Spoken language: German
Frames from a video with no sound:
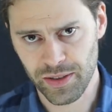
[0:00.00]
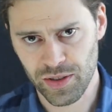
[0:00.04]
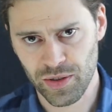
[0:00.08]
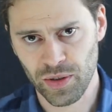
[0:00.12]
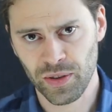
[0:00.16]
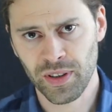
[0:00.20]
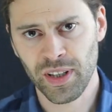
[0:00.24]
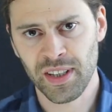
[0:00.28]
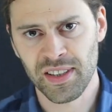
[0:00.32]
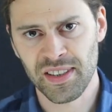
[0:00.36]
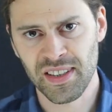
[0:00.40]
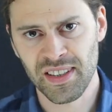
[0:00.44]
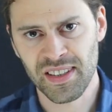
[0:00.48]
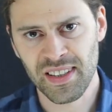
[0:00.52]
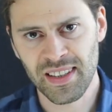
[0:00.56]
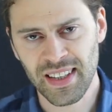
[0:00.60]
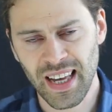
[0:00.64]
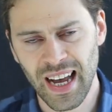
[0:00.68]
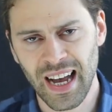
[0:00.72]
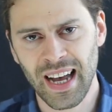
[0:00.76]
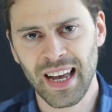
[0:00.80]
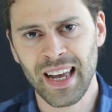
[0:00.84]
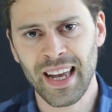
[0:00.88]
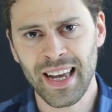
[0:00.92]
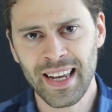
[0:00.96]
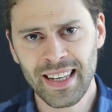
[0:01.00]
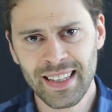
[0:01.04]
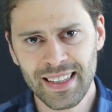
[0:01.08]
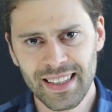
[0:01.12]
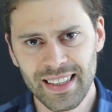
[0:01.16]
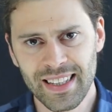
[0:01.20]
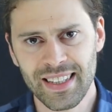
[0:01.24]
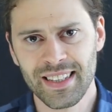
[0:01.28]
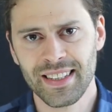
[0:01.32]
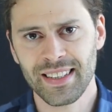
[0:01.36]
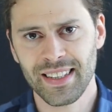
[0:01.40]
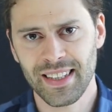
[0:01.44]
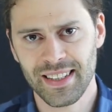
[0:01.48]
sondern sie sind
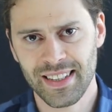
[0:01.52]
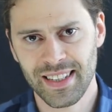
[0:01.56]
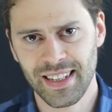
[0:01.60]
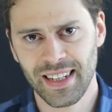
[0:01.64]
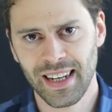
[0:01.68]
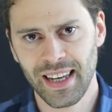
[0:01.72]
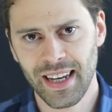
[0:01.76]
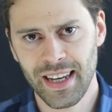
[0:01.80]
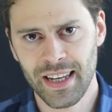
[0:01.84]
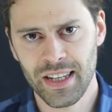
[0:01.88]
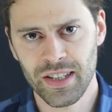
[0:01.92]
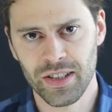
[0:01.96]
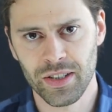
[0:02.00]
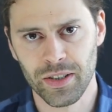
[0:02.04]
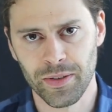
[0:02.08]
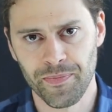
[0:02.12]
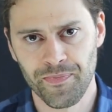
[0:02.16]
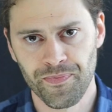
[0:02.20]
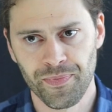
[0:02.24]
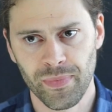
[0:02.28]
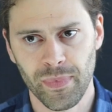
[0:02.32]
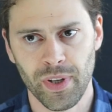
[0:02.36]
eigentlich das gleiche.